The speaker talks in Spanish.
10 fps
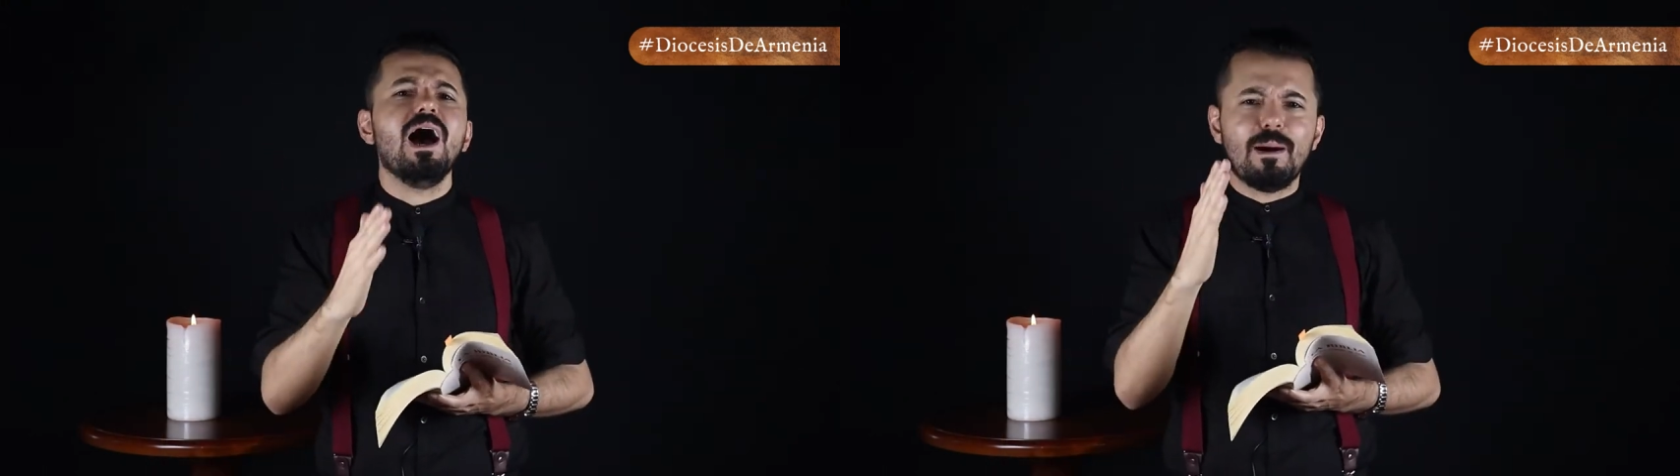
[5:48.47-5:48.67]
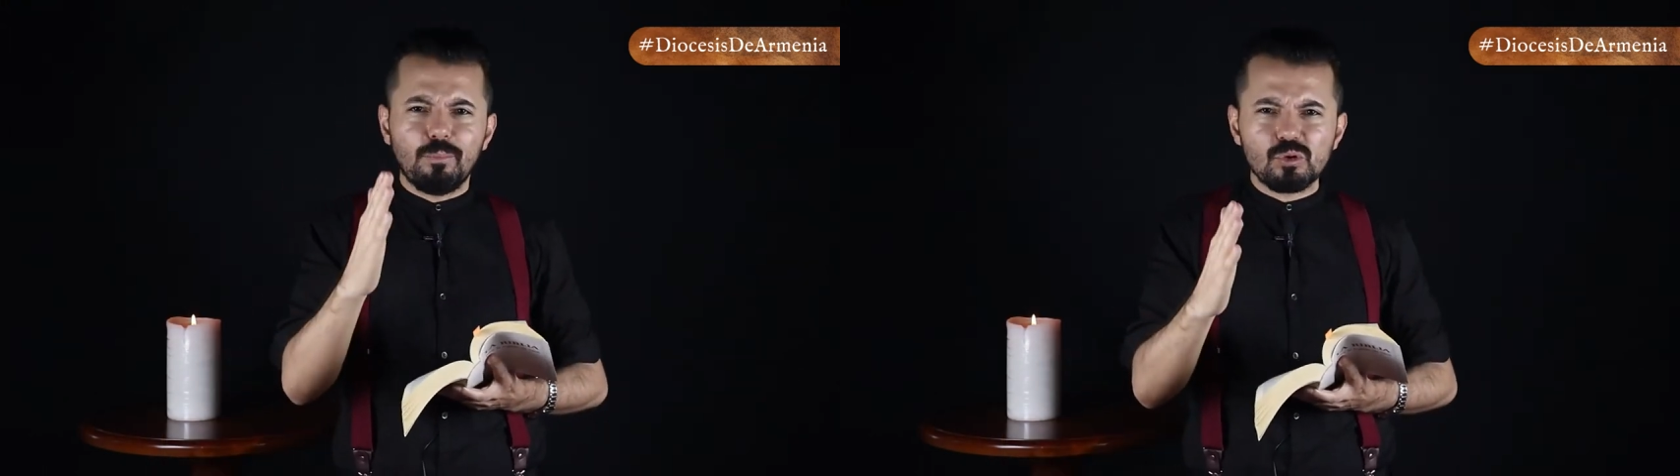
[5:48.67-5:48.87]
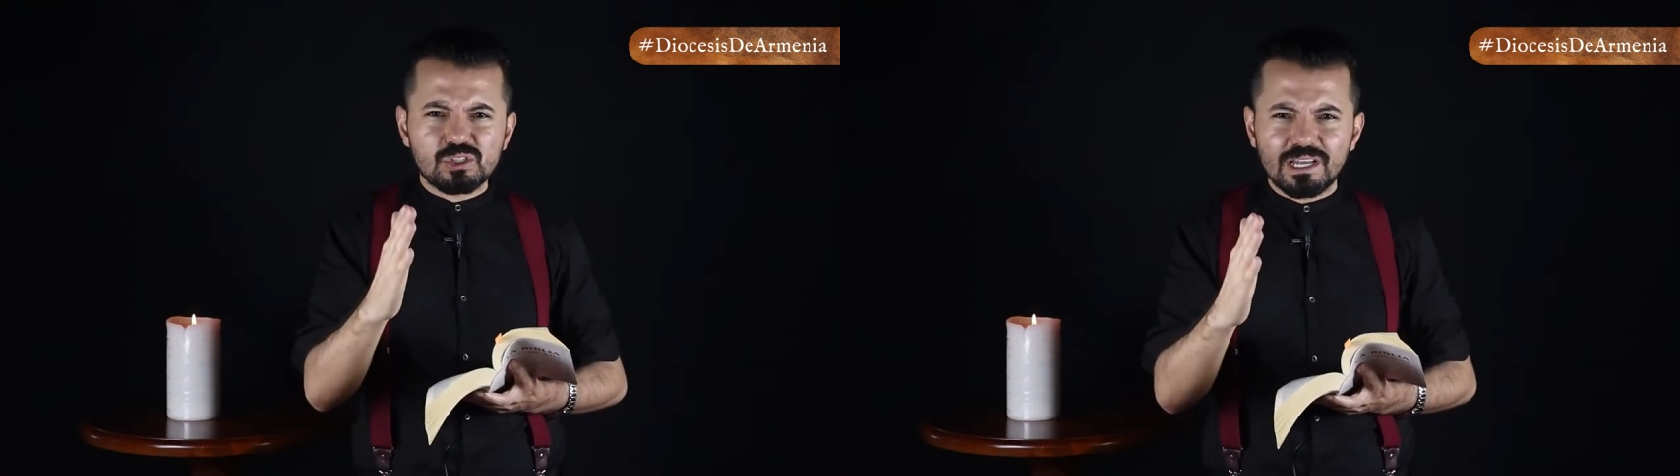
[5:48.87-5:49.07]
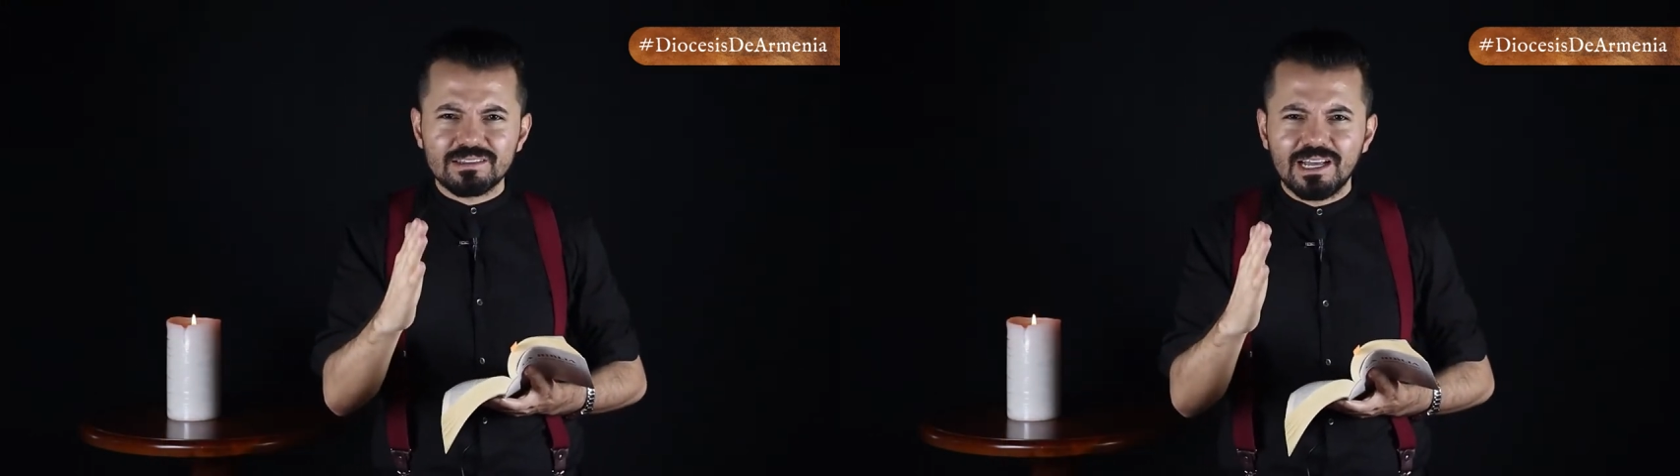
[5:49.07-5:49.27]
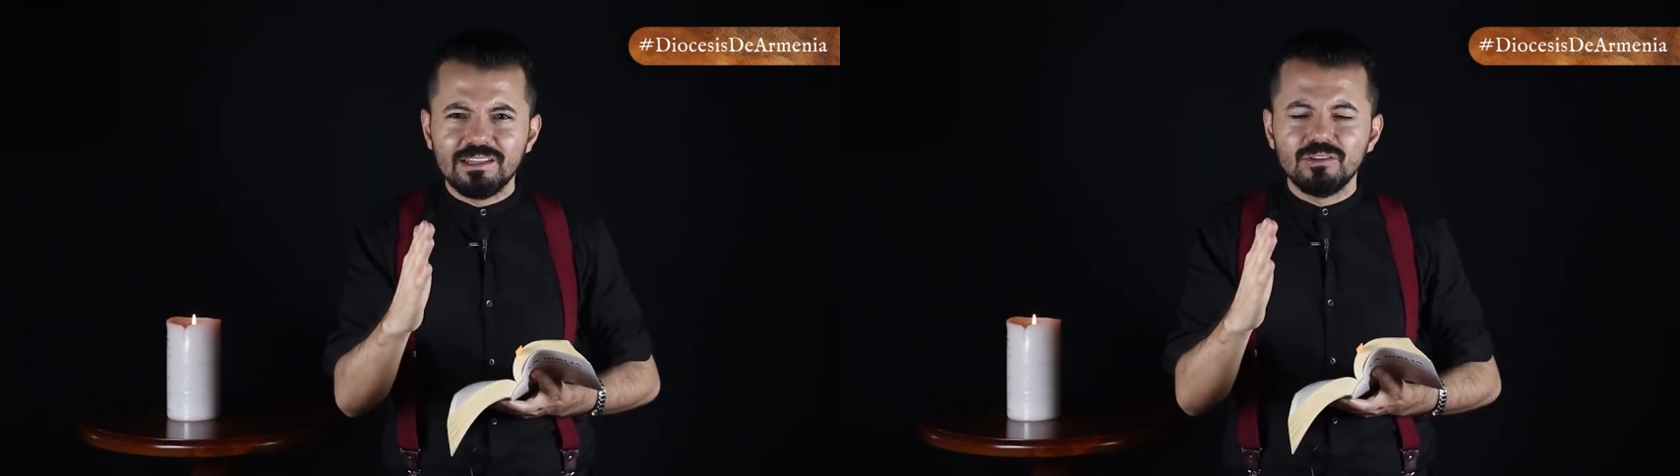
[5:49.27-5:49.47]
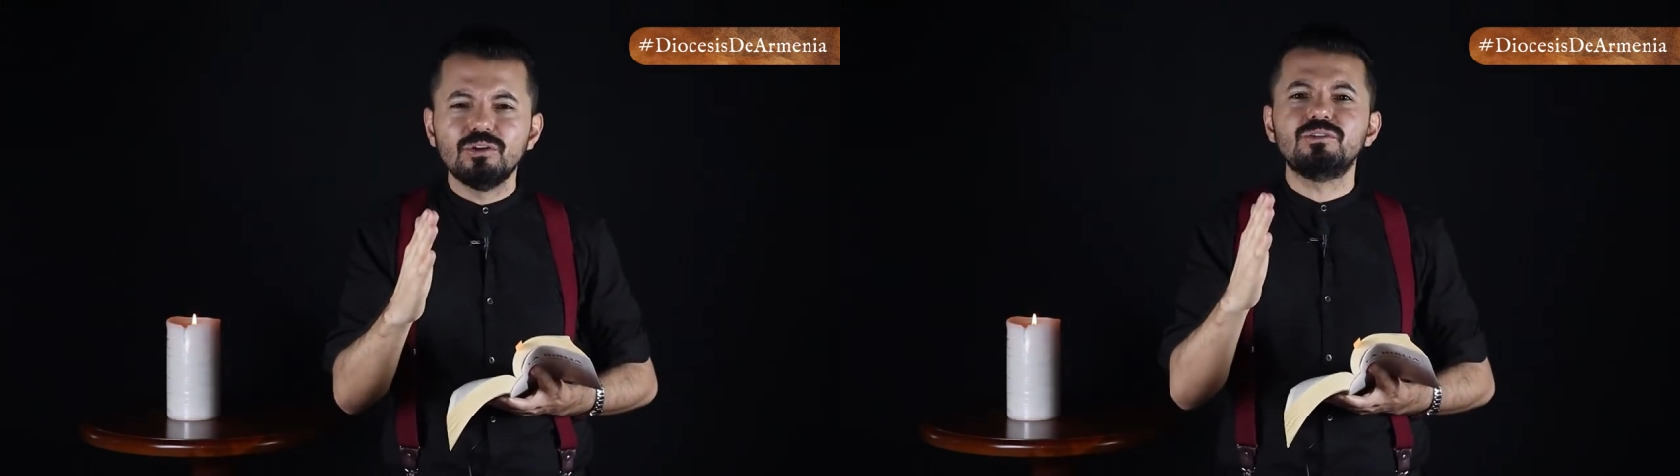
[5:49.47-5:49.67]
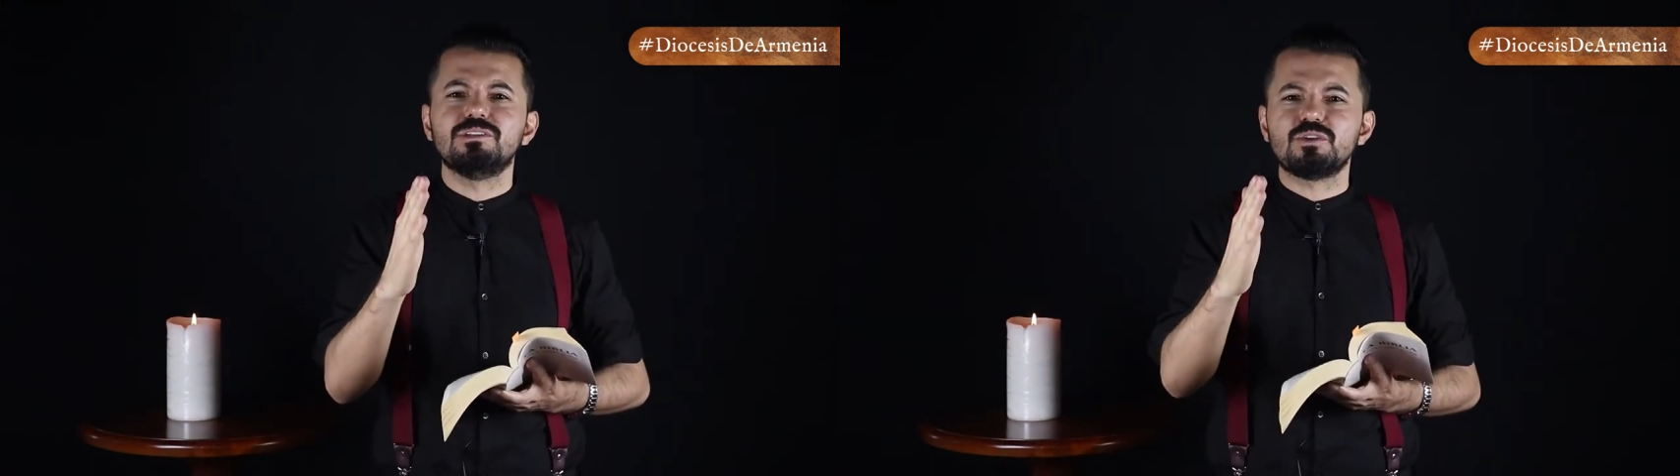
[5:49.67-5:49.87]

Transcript: apostatando